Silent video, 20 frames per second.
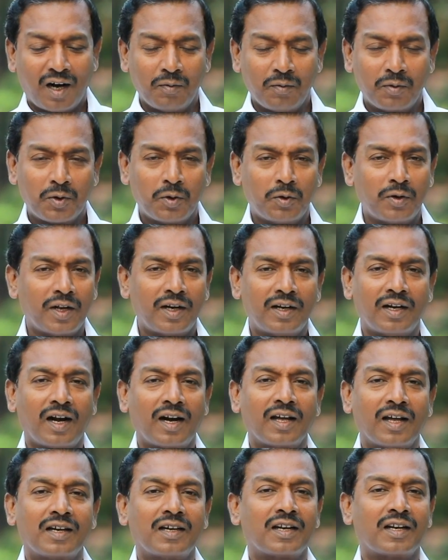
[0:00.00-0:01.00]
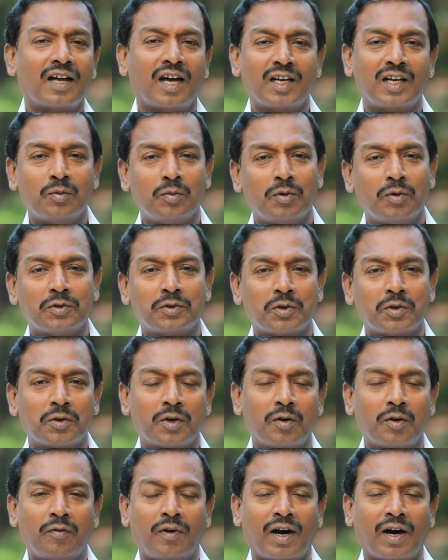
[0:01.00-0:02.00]
அவரோடு நடக்கிற
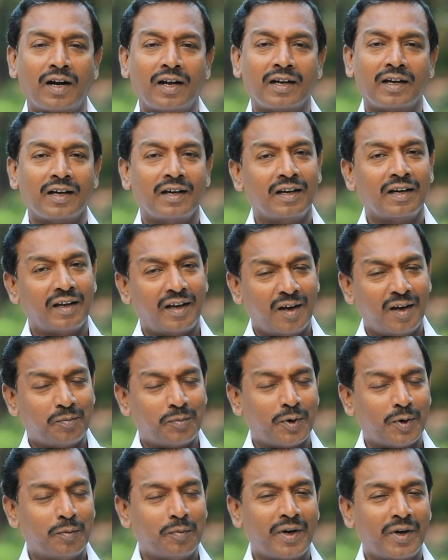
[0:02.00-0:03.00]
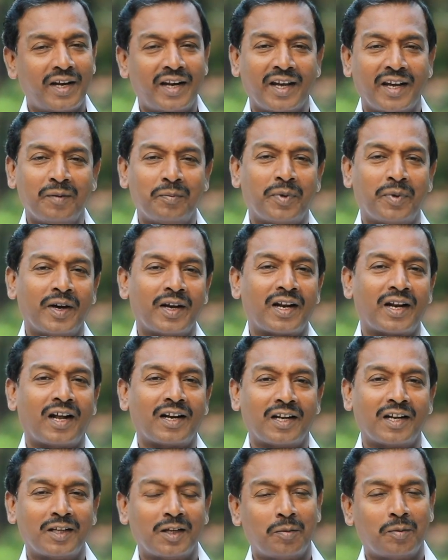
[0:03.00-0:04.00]
அனுபவத்தோடு வாழுங்க எப்போவுமே நீங்கள்
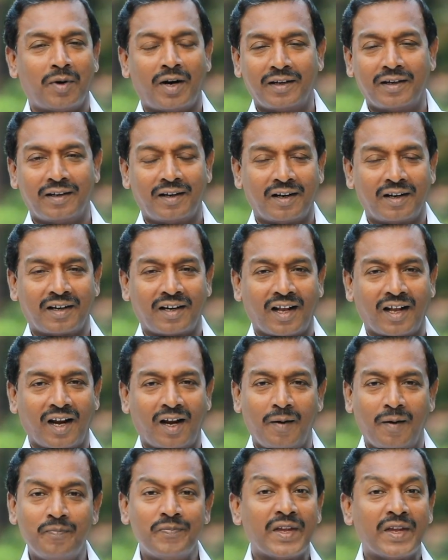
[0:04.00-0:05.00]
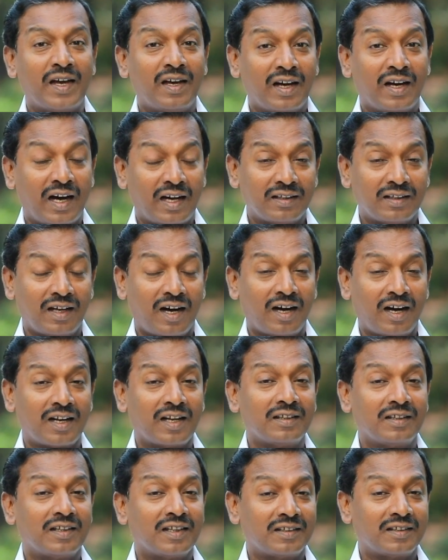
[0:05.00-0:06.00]
பேரானந்தமாக இருக்கலாம் அந்த
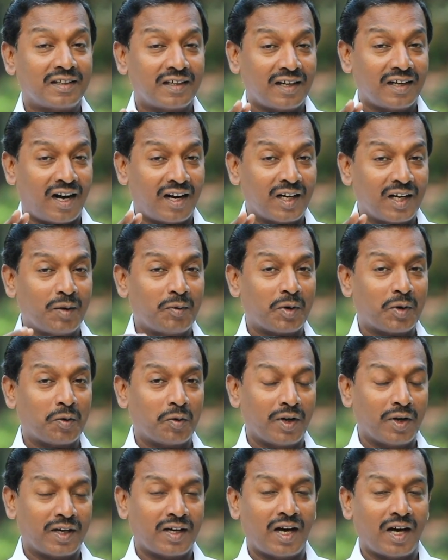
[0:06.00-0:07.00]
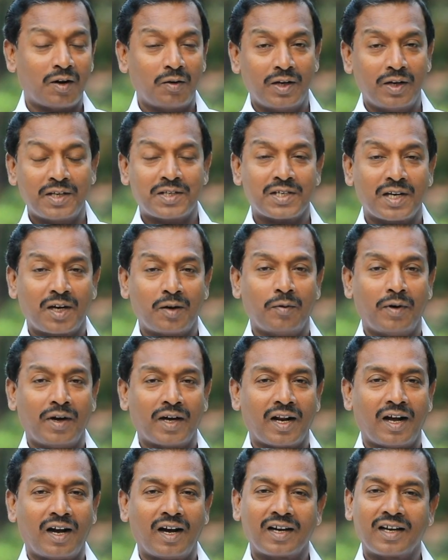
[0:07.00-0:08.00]
ஆனந்தத்தை ஆண்டவர் உங்களுக்கு அருளி
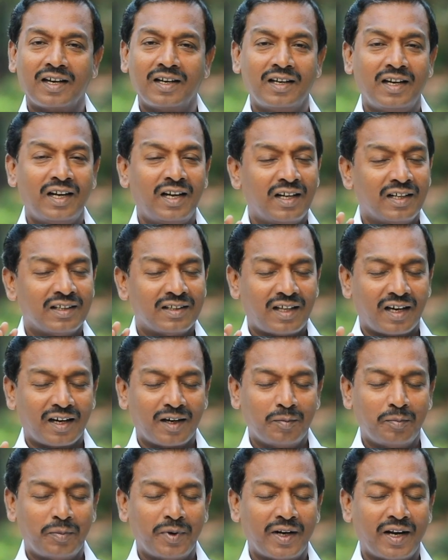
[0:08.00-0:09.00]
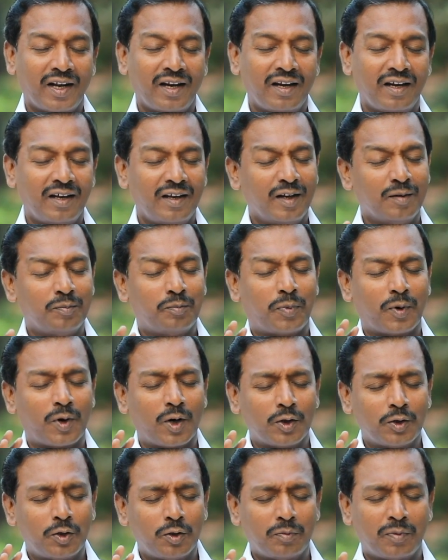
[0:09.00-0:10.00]
செய்வாராக தகப்பனே
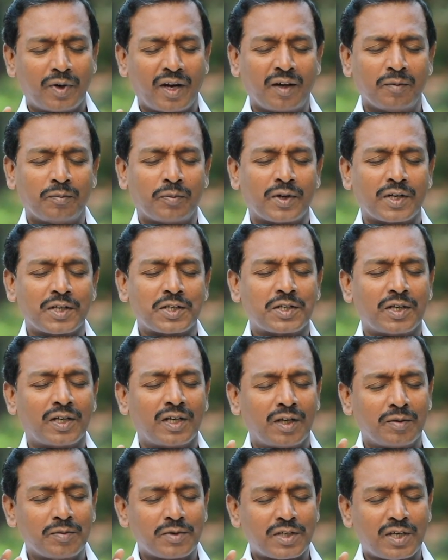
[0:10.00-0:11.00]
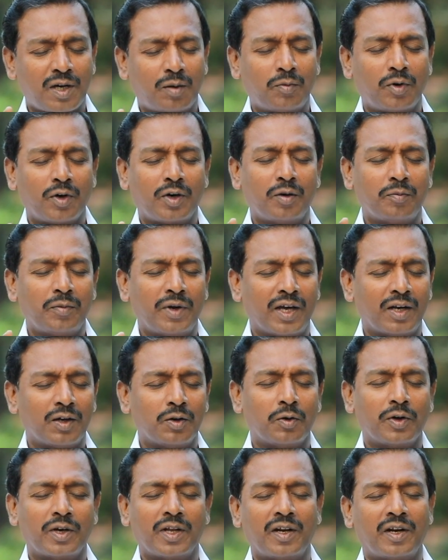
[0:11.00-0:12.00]
எப்பொழுதும் உடைய பிரசன்னம் சமூகம்
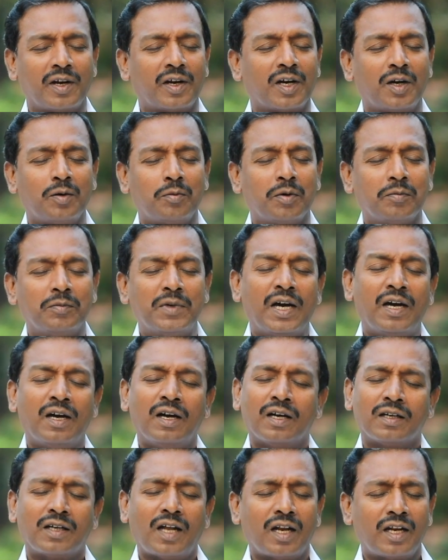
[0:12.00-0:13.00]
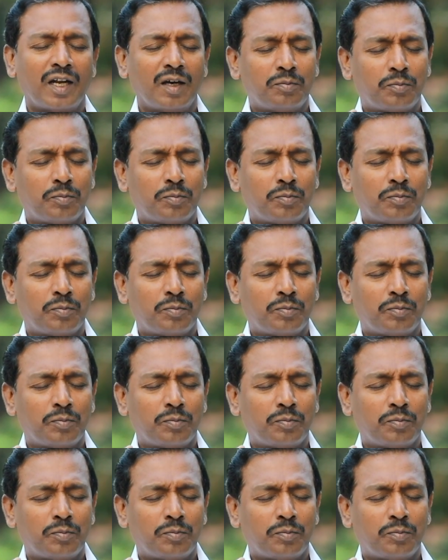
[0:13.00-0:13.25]
என்னோடு இருக்கவும் நான்